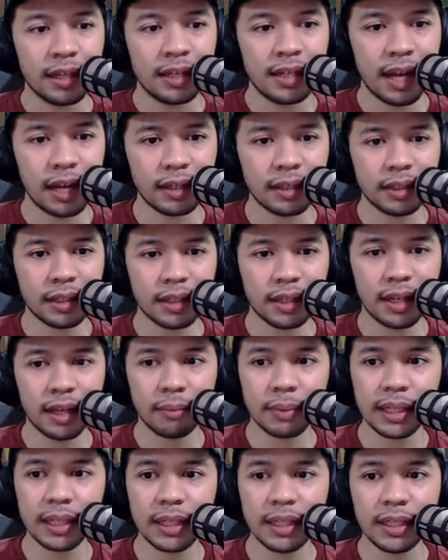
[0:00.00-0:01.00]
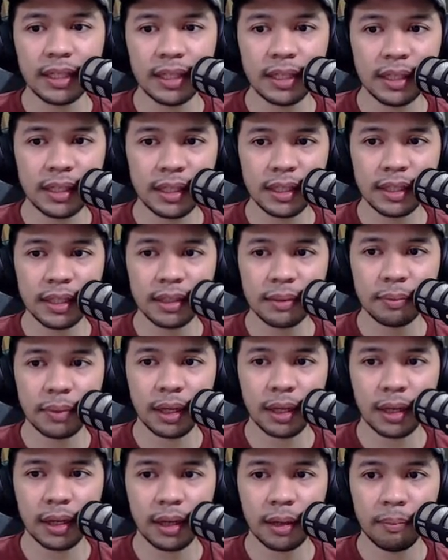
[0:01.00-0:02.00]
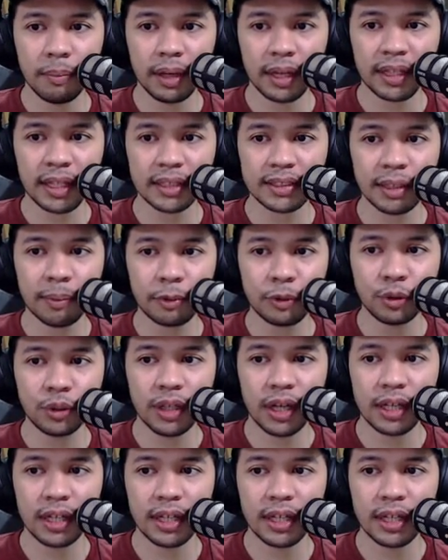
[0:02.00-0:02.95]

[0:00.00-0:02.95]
Dan game ini uh, bekerja sama juga